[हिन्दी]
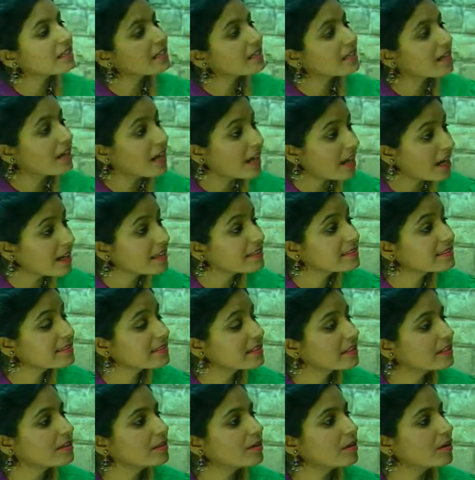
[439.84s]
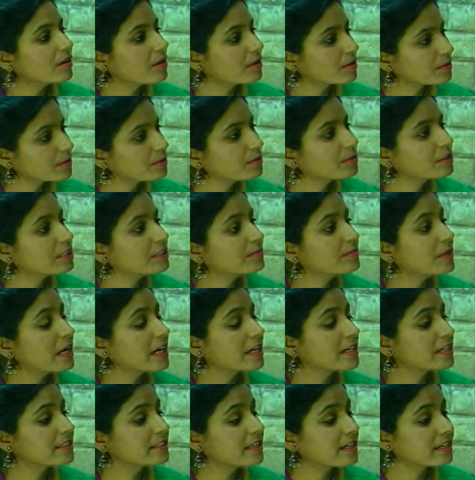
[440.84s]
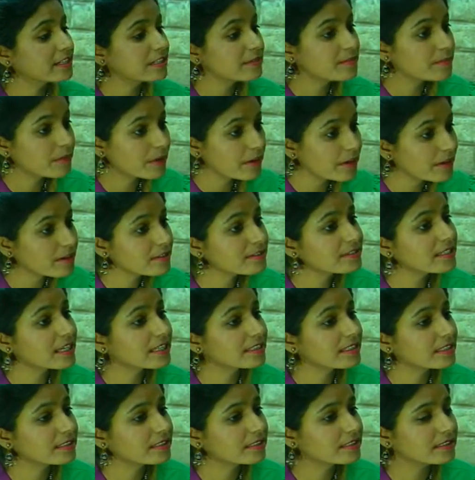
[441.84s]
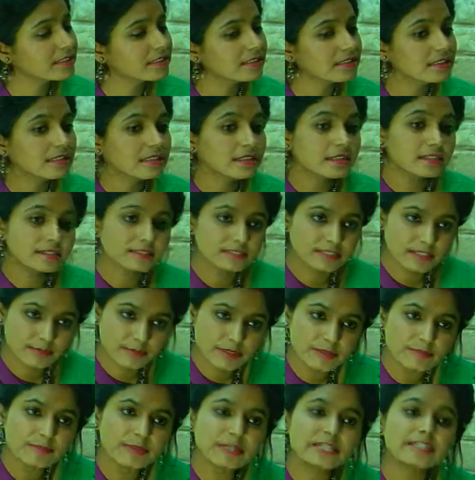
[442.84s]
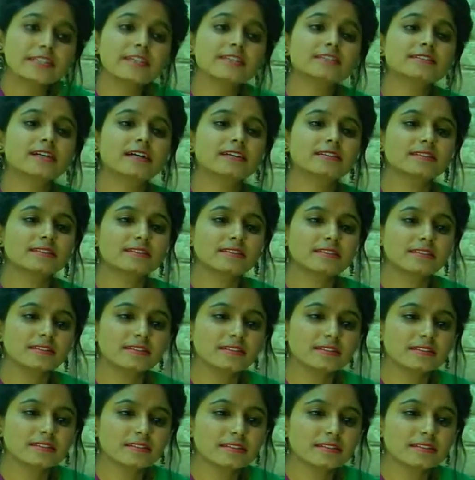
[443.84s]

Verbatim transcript: खासकर औरतों की भागीदारी बहुत ज्यादा थी सभी पढ़ना चाहती थी